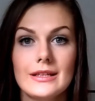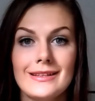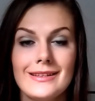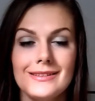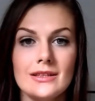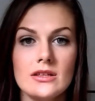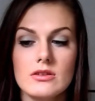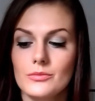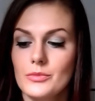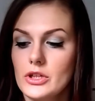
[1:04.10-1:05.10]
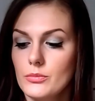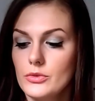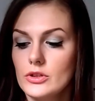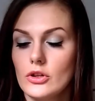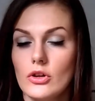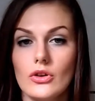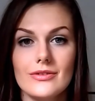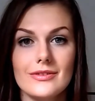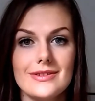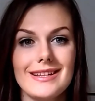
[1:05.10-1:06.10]
y, jedyne co on mi robi,
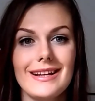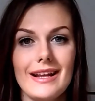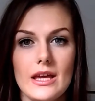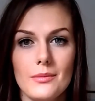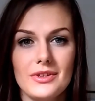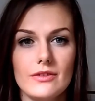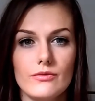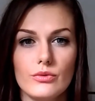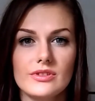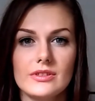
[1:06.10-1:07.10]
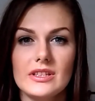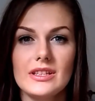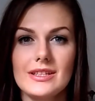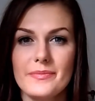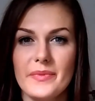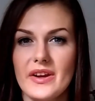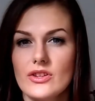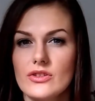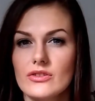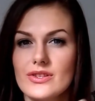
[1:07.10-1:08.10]
to skleja mi te włosy i
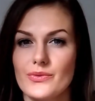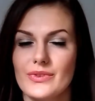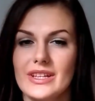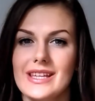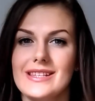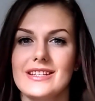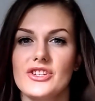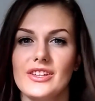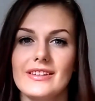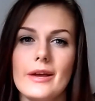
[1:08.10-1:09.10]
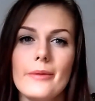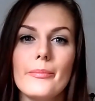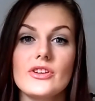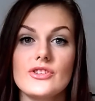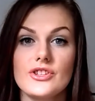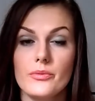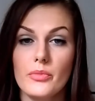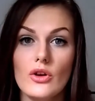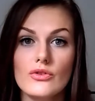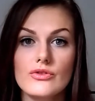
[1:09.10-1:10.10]
sprawia, że one są takie strasznie tępe, że się
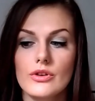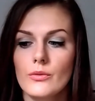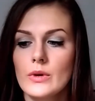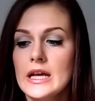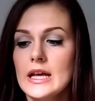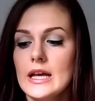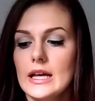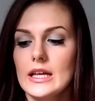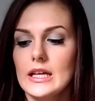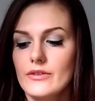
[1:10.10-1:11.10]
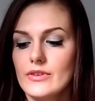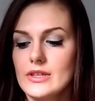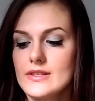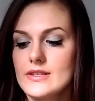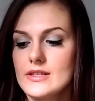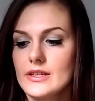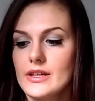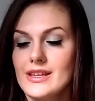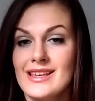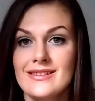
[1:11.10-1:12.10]
plączą, e, więc
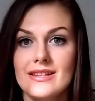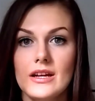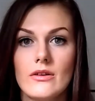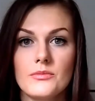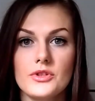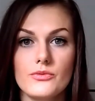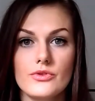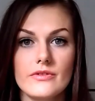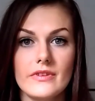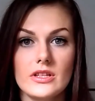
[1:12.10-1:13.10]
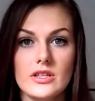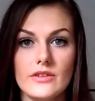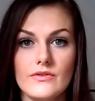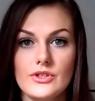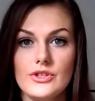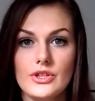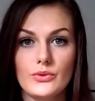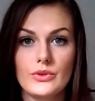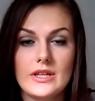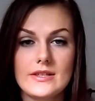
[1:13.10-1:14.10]
ja starałam się używać, jak widzicie
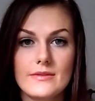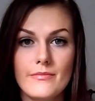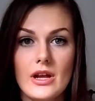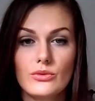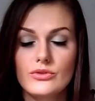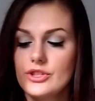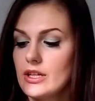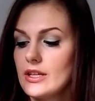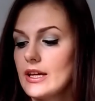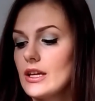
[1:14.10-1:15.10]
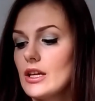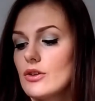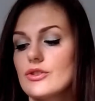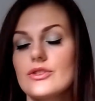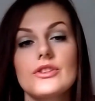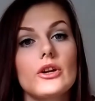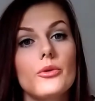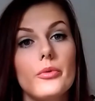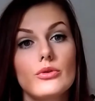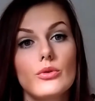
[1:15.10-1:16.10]
tutaj jest malutsieńka ilość
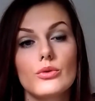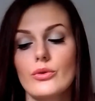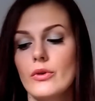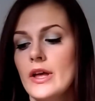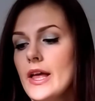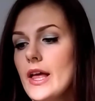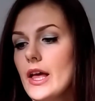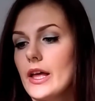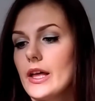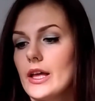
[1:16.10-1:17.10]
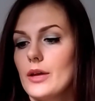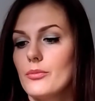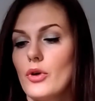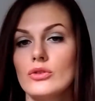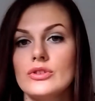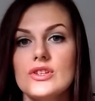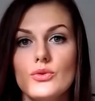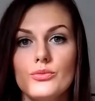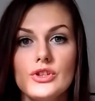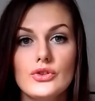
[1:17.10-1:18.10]
tego produktu, e, bo on
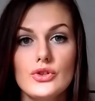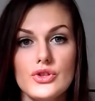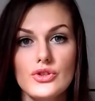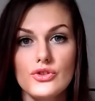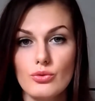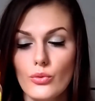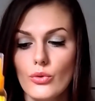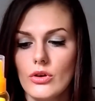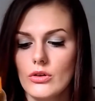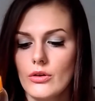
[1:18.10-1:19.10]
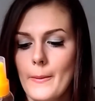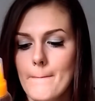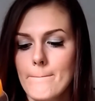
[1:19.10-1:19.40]
jest u mnie dosyć długo,